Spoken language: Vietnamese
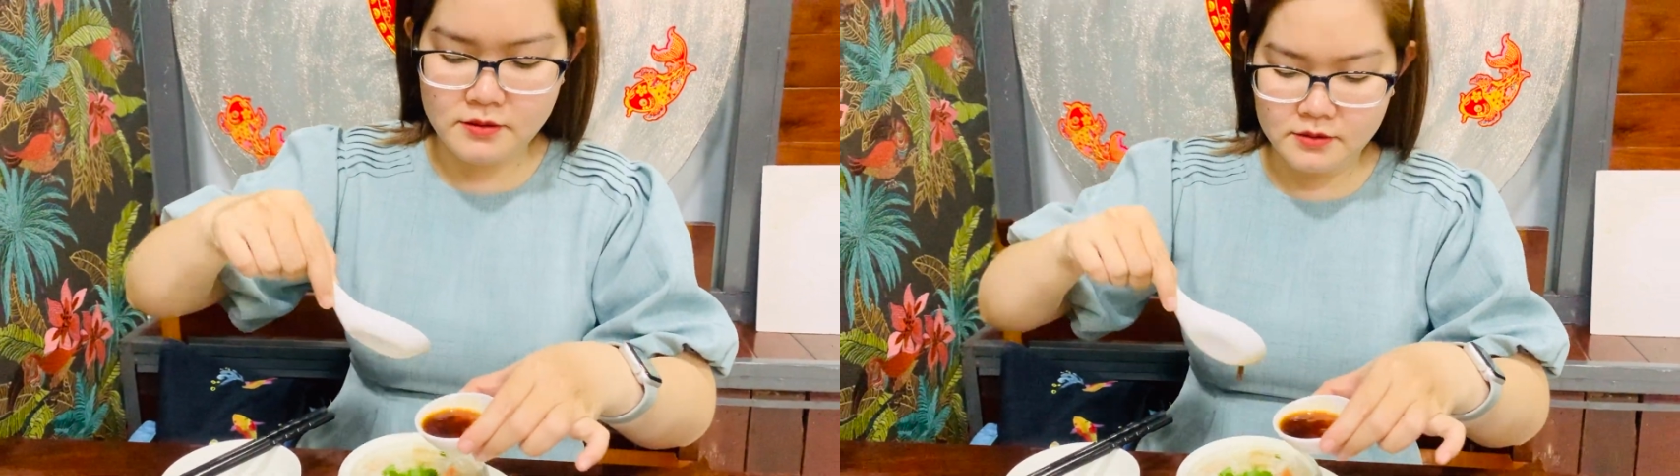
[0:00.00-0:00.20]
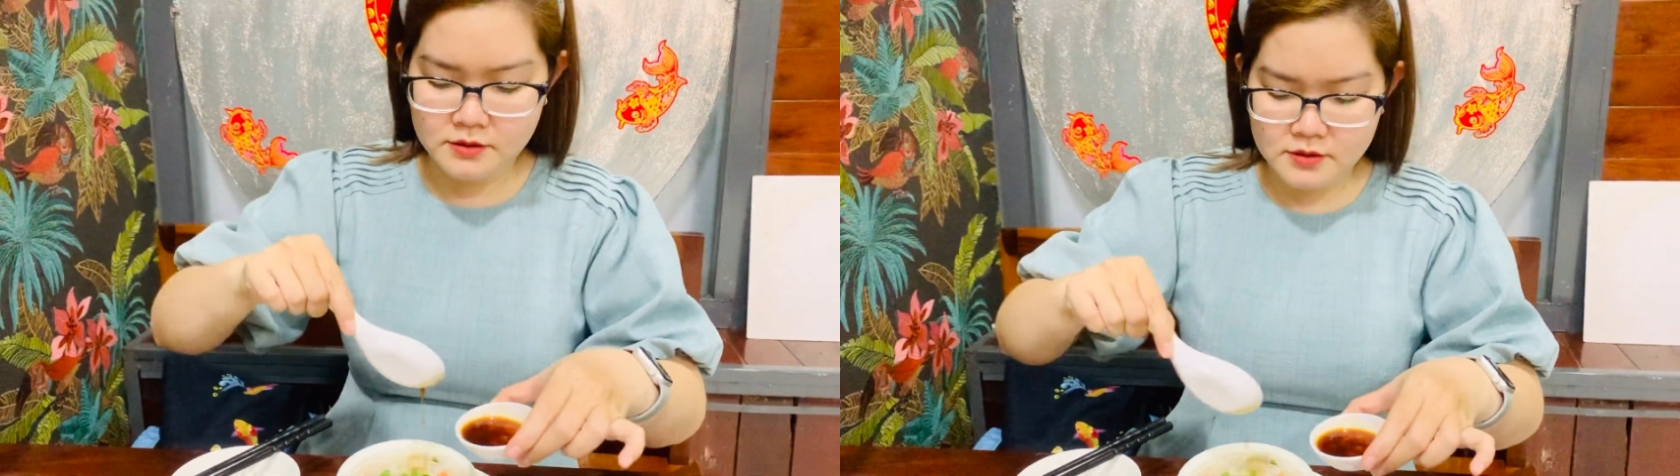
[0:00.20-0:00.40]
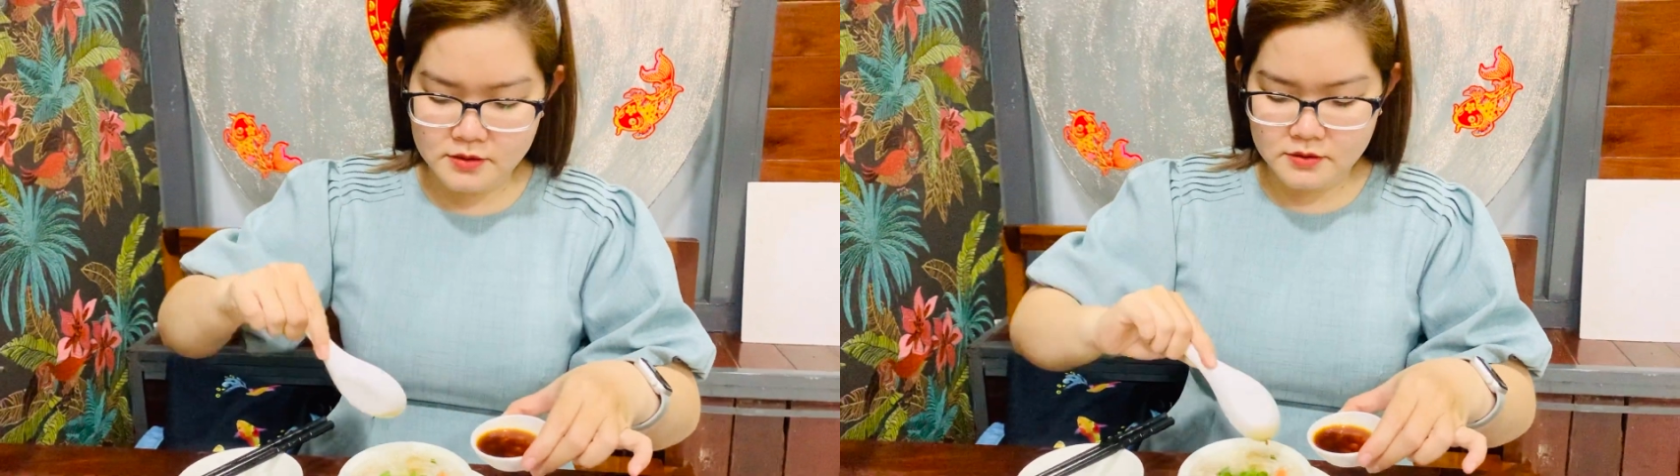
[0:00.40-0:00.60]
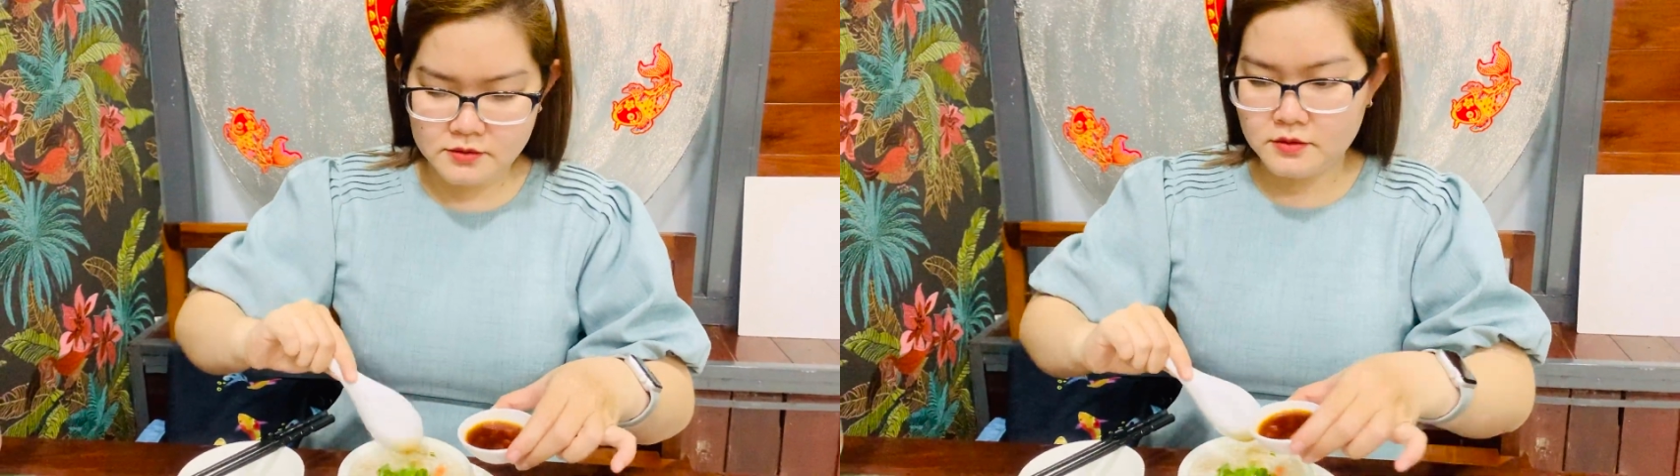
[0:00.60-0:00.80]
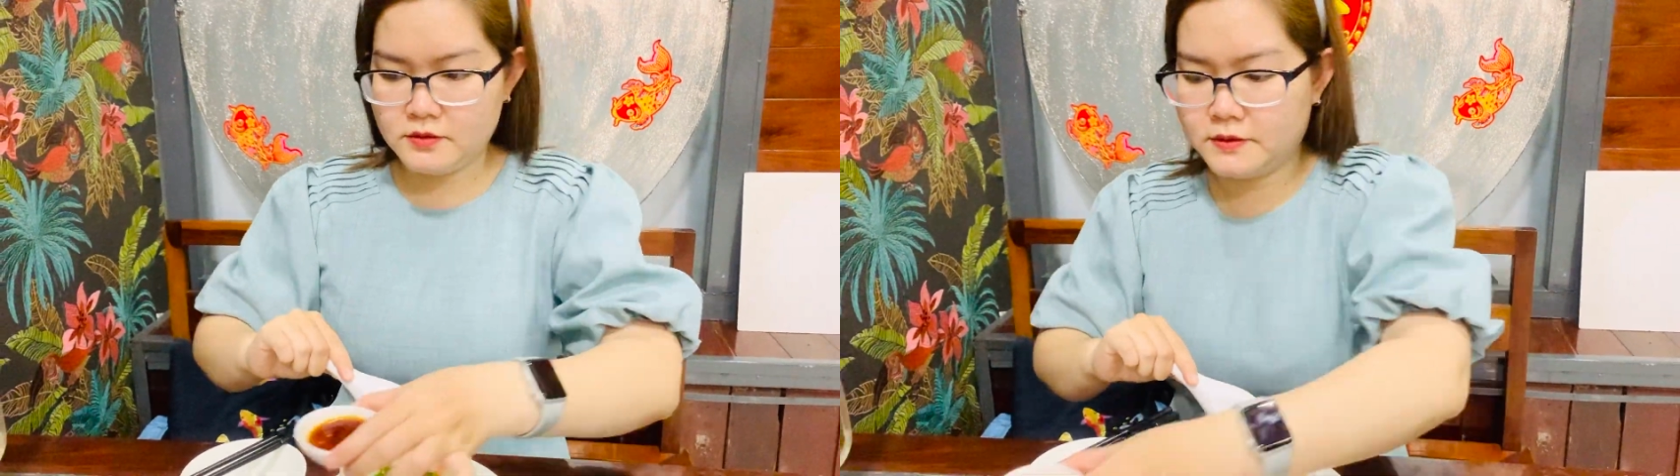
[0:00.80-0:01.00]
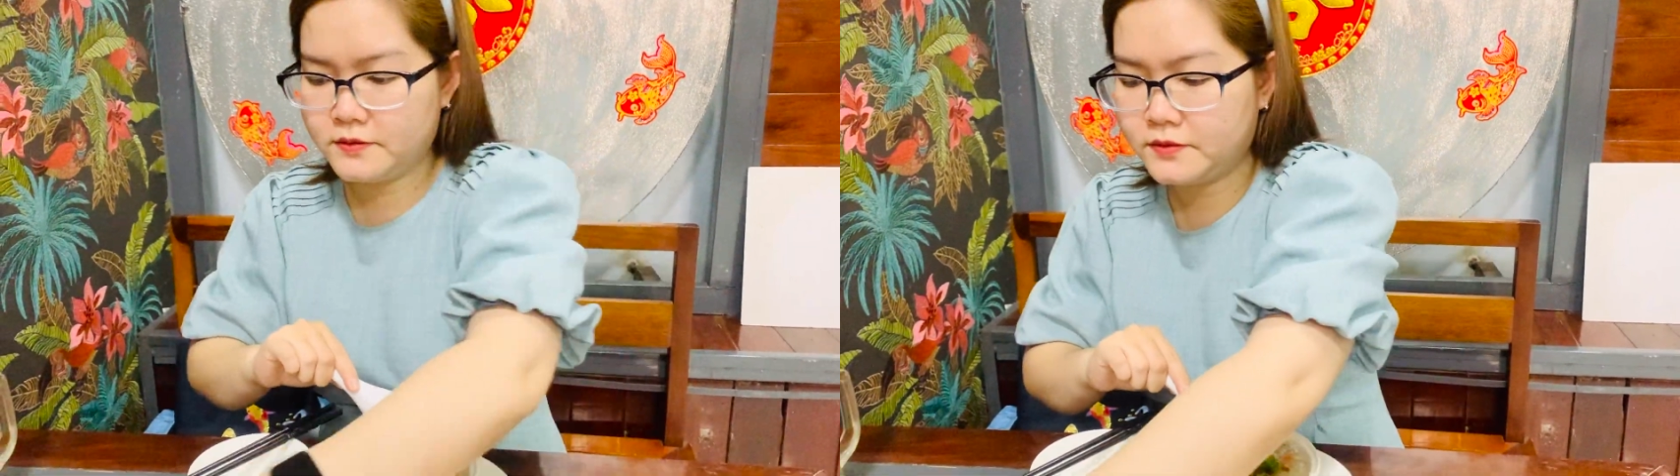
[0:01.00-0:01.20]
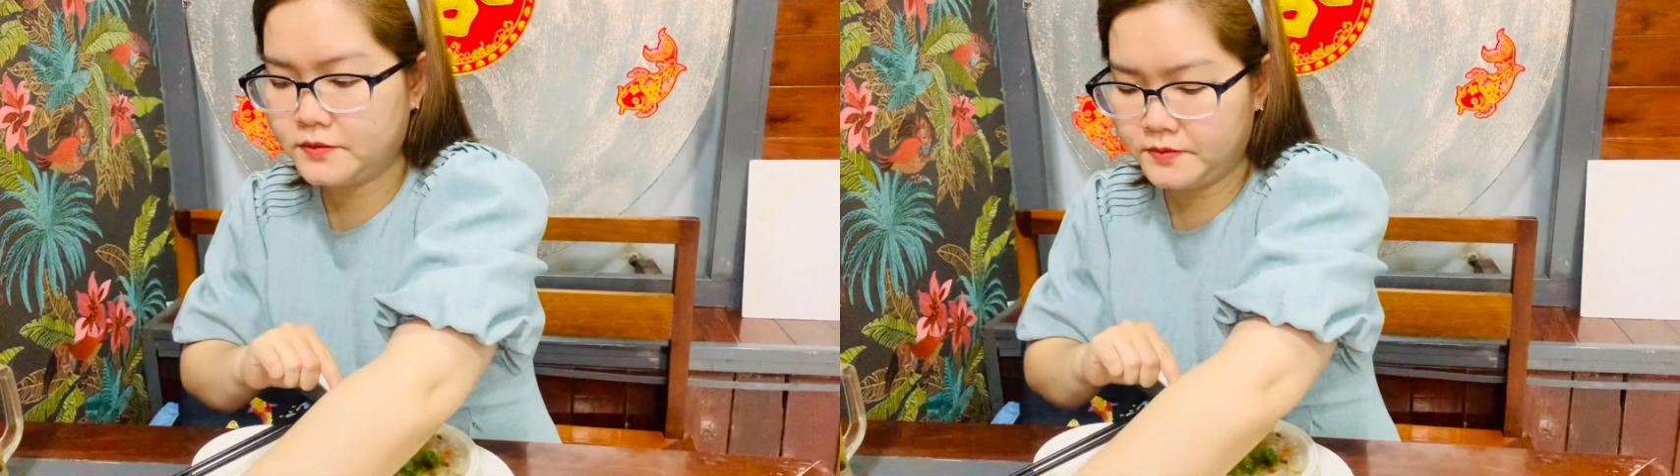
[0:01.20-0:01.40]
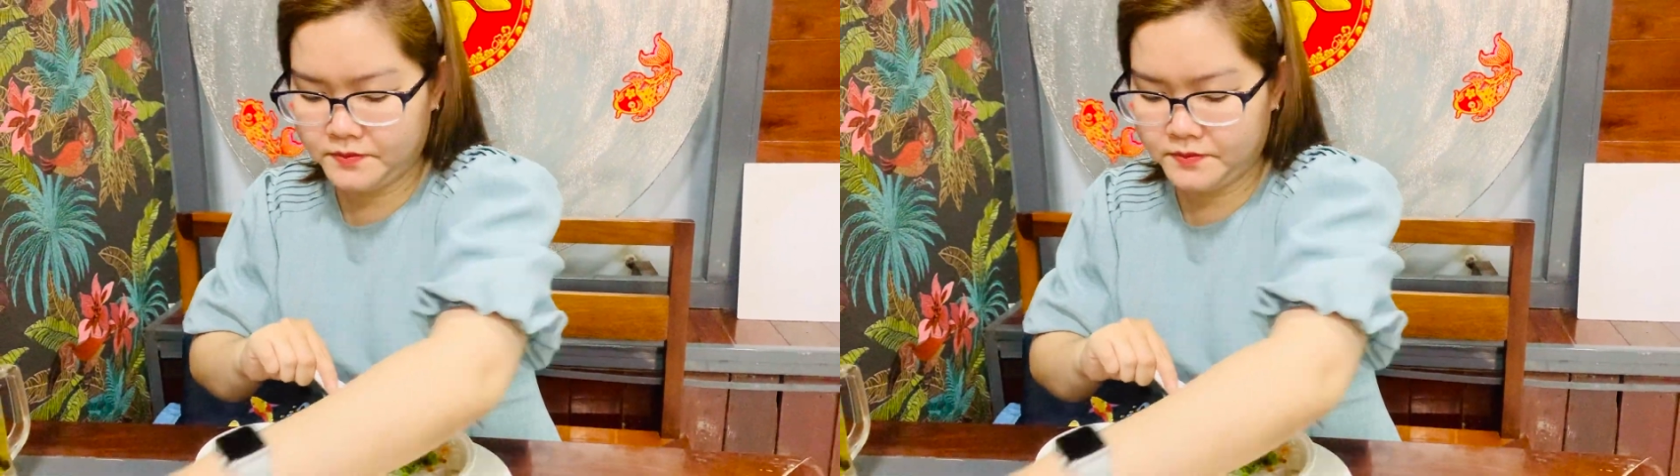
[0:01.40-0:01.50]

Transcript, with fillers: súp bong bóng cá thịt cua trước nha.